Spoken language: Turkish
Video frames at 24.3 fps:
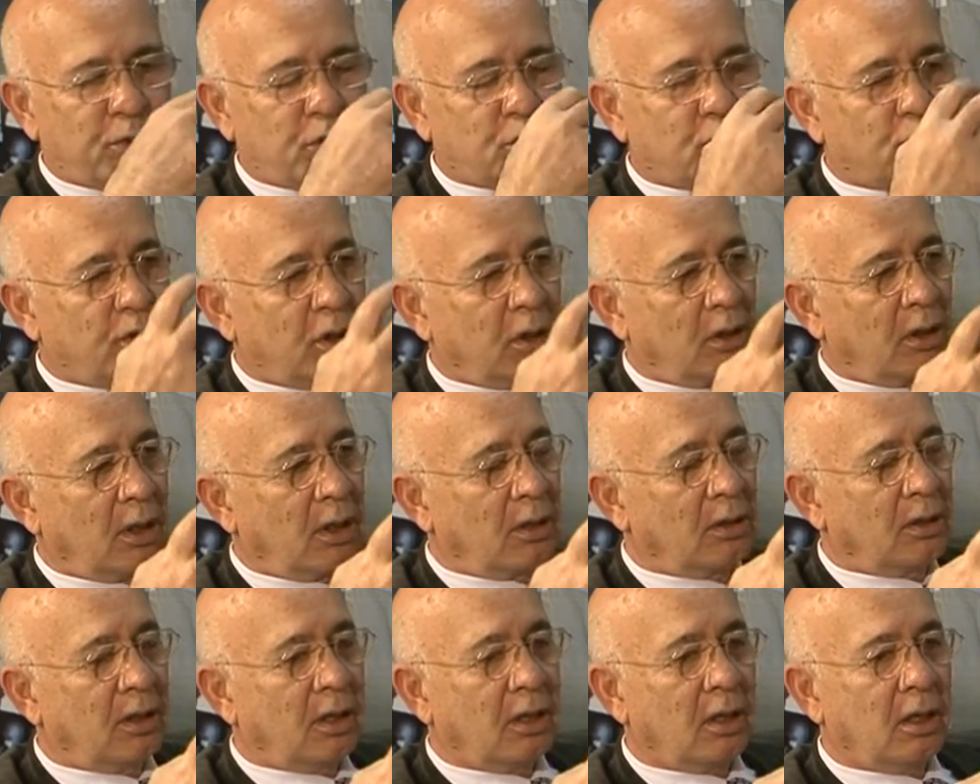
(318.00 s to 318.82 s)
bir sürü
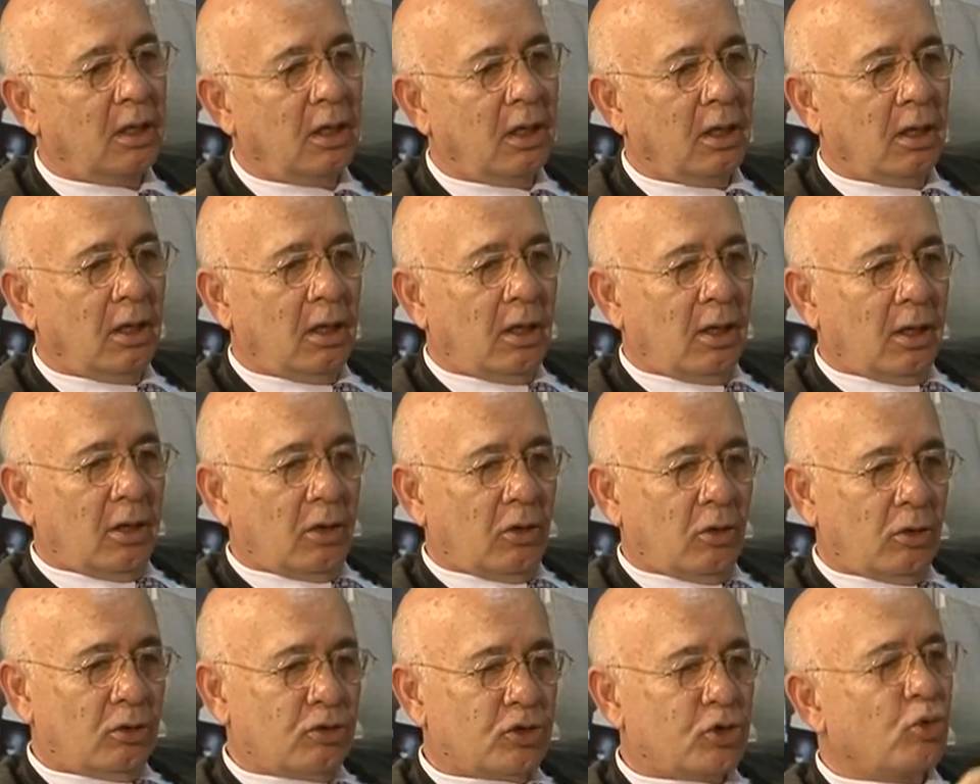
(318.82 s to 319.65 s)
yılanlar.
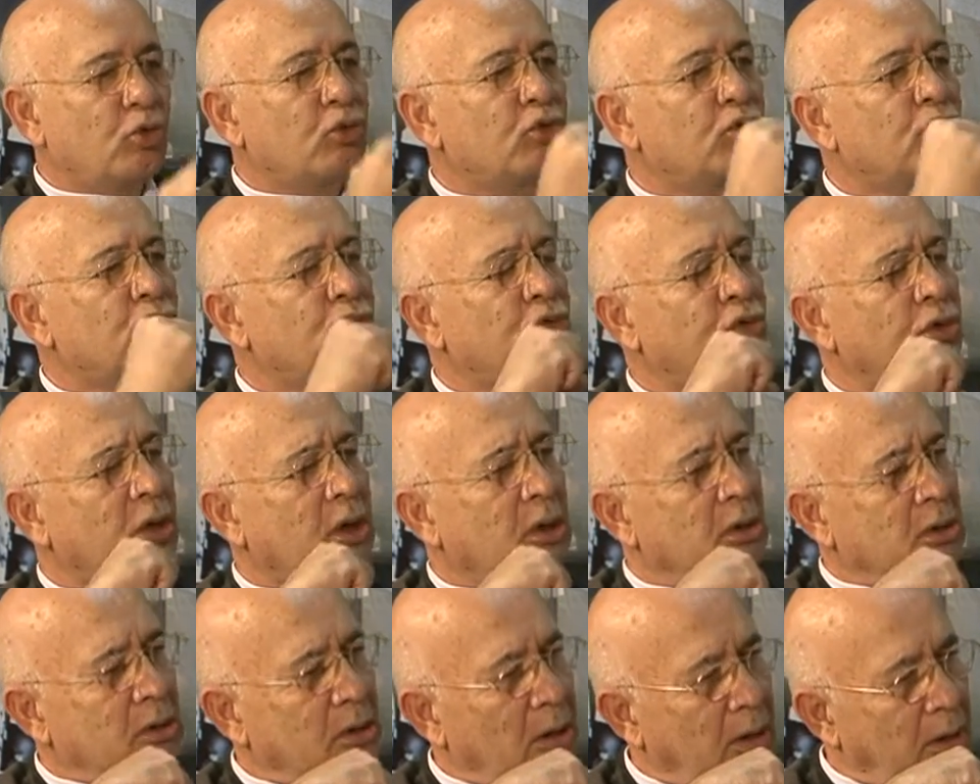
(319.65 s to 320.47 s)
Önce ürkütür
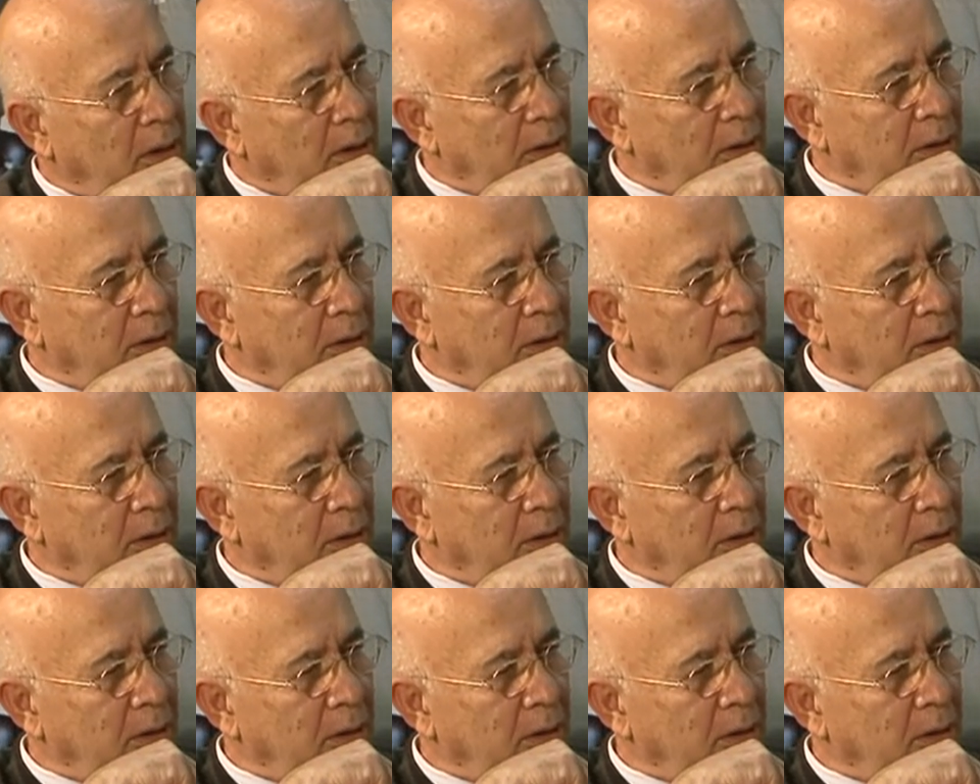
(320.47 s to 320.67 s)
insanı.